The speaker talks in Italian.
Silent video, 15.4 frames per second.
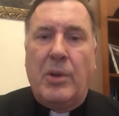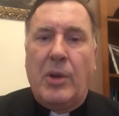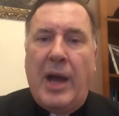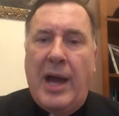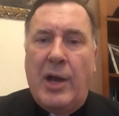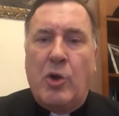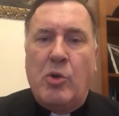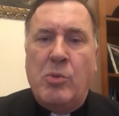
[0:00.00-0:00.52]

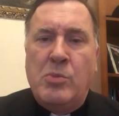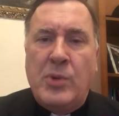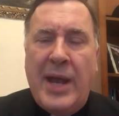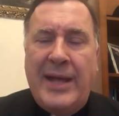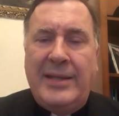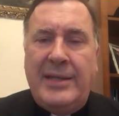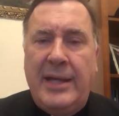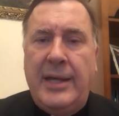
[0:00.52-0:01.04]

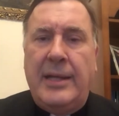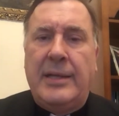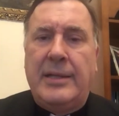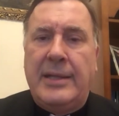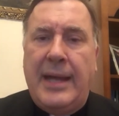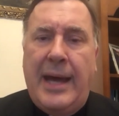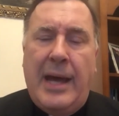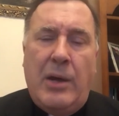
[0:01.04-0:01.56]
accomunate
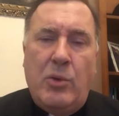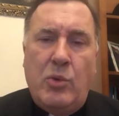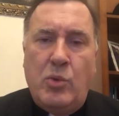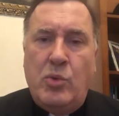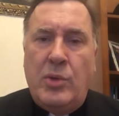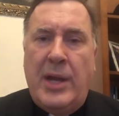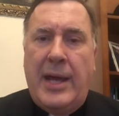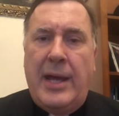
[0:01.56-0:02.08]
da
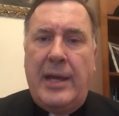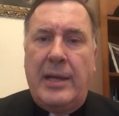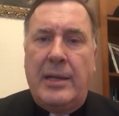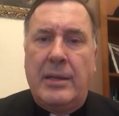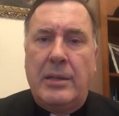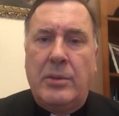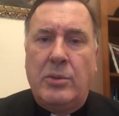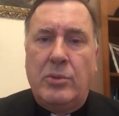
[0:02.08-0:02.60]

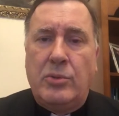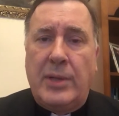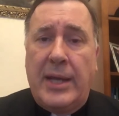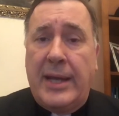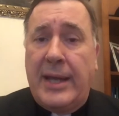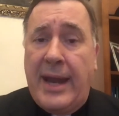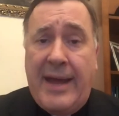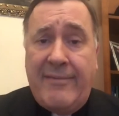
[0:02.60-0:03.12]
una, una
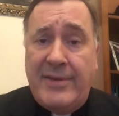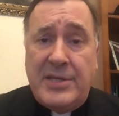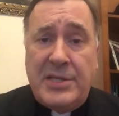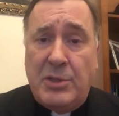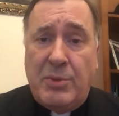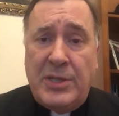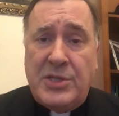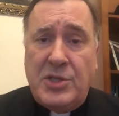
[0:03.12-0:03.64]
grave
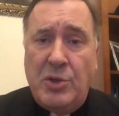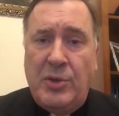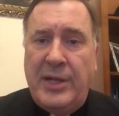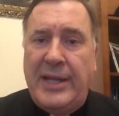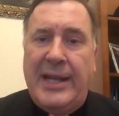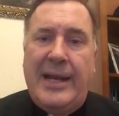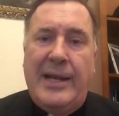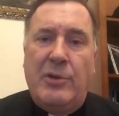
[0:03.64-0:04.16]

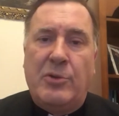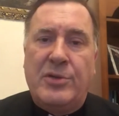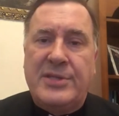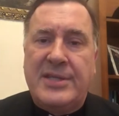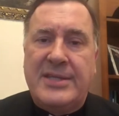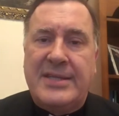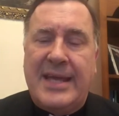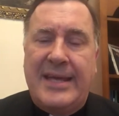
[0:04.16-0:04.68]
situazione della loro
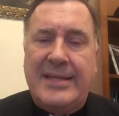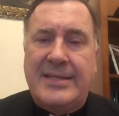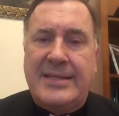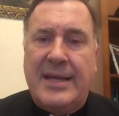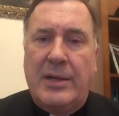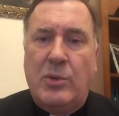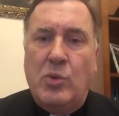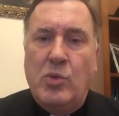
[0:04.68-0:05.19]

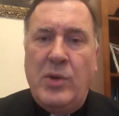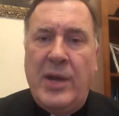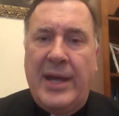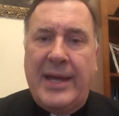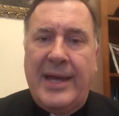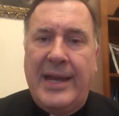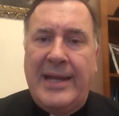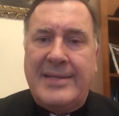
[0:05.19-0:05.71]
esistenza, una
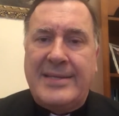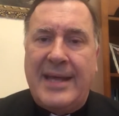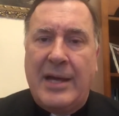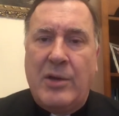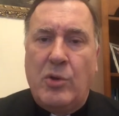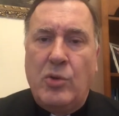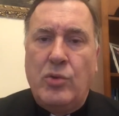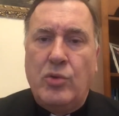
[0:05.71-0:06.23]
che la
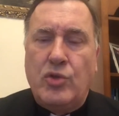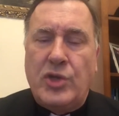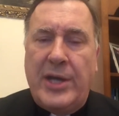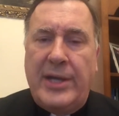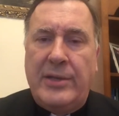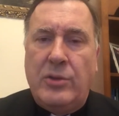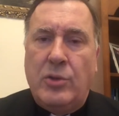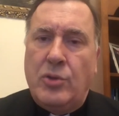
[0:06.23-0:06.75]
sta
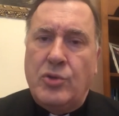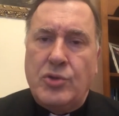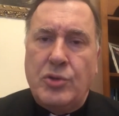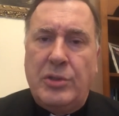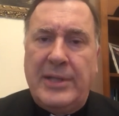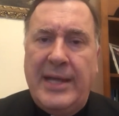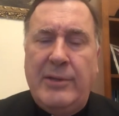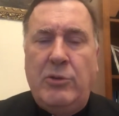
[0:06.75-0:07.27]
conducendo non
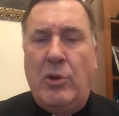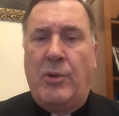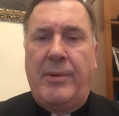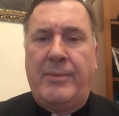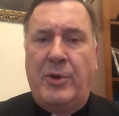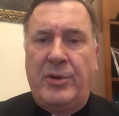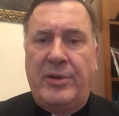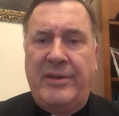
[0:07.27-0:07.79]
soltanto a una
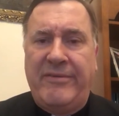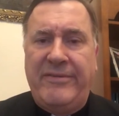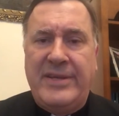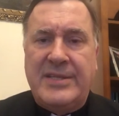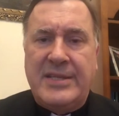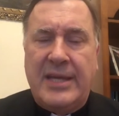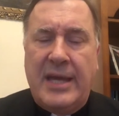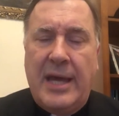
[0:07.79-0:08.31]
morte
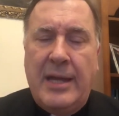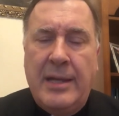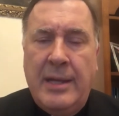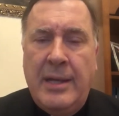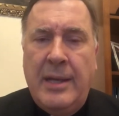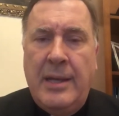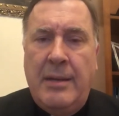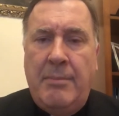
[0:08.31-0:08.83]
fisica,
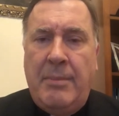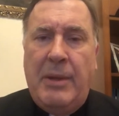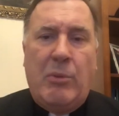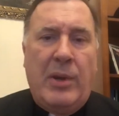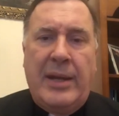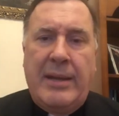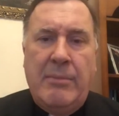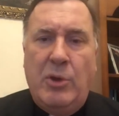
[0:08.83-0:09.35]
ma in
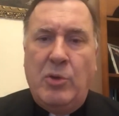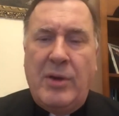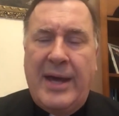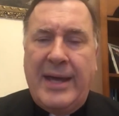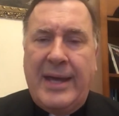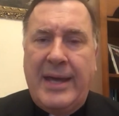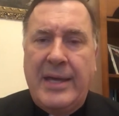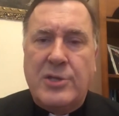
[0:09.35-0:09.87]
qualche modo
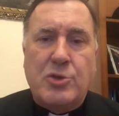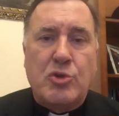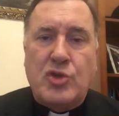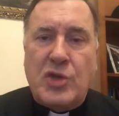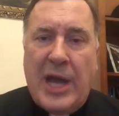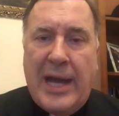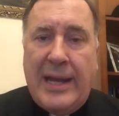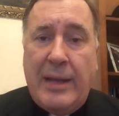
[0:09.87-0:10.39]
anche
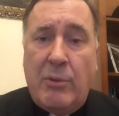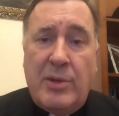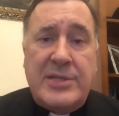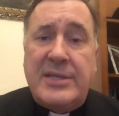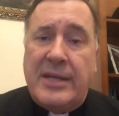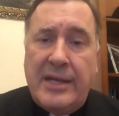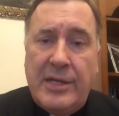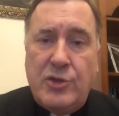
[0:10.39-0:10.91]
sociale,
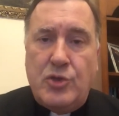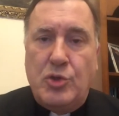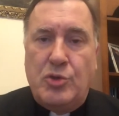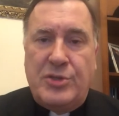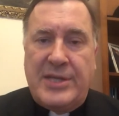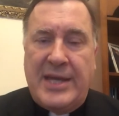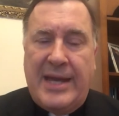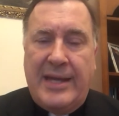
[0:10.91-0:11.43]
quasi
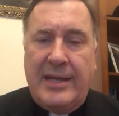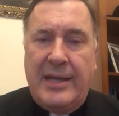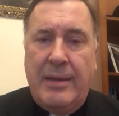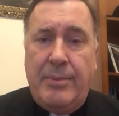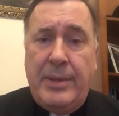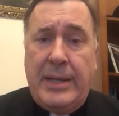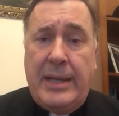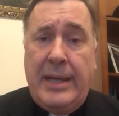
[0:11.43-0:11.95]
religiosa, anche
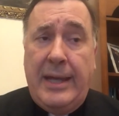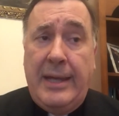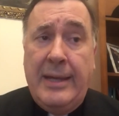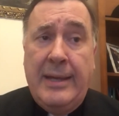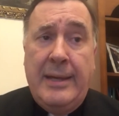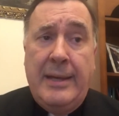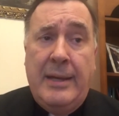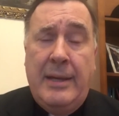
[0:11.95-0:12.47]
perché,
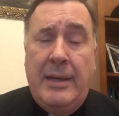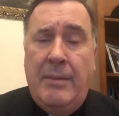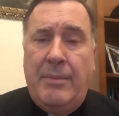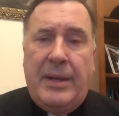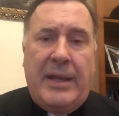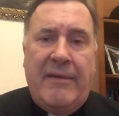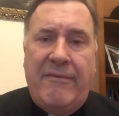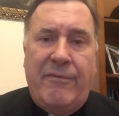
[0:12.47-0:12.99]

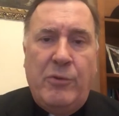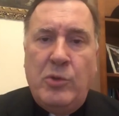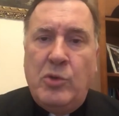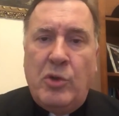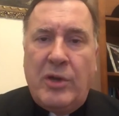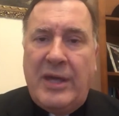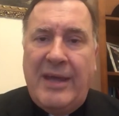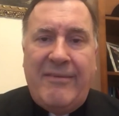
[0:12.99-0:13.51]
perché in
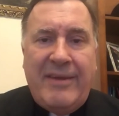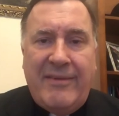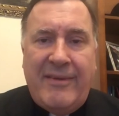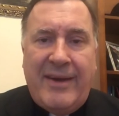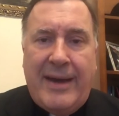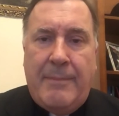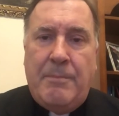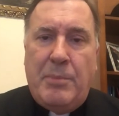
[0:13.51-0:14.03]
fondo chi
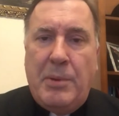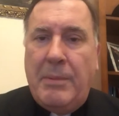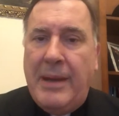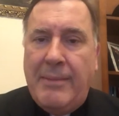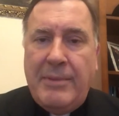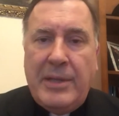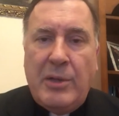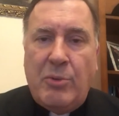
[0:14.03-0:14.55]
aveva
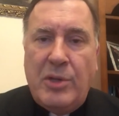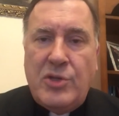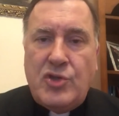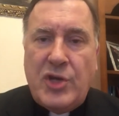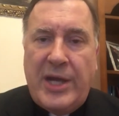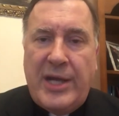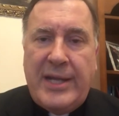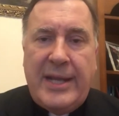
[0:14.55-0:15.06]
problemi di quel
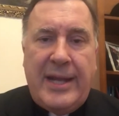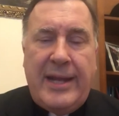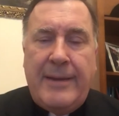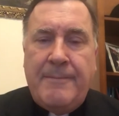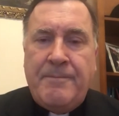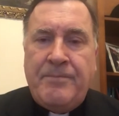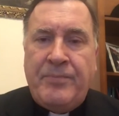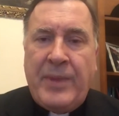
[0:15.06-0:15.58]

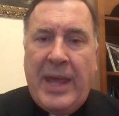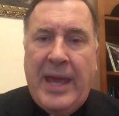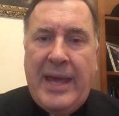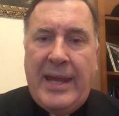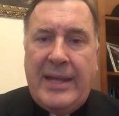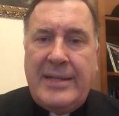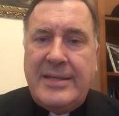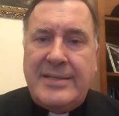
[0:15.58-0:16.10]
genere
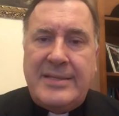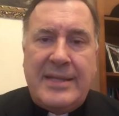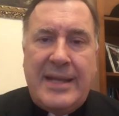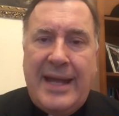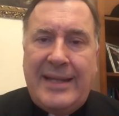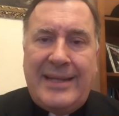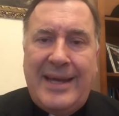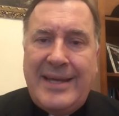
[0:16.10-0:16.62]
era
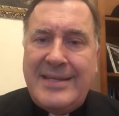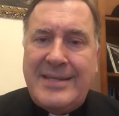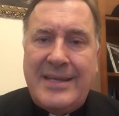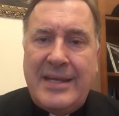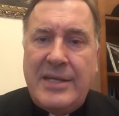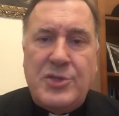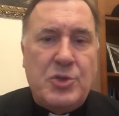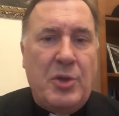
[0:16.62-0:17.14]
destinata a
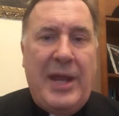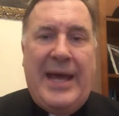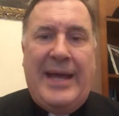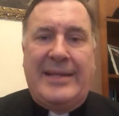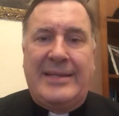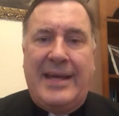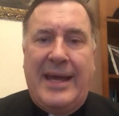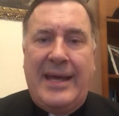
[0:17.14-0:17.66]
essere
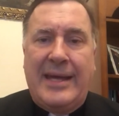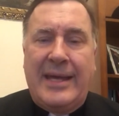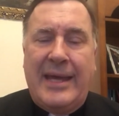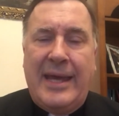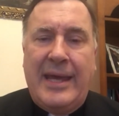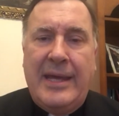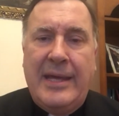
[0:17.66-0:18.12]
isolata anche,